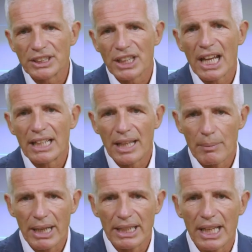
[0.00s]
c'è il day
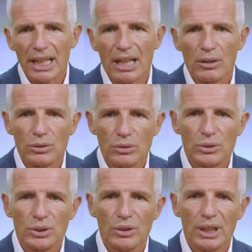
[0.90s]
by day, la
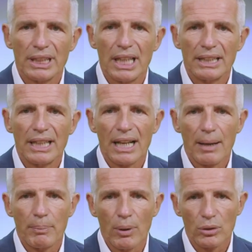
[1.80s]
costruzione del, del
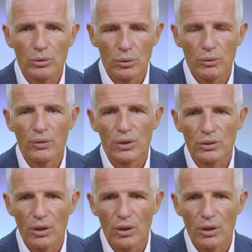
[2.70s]
rapporto con un front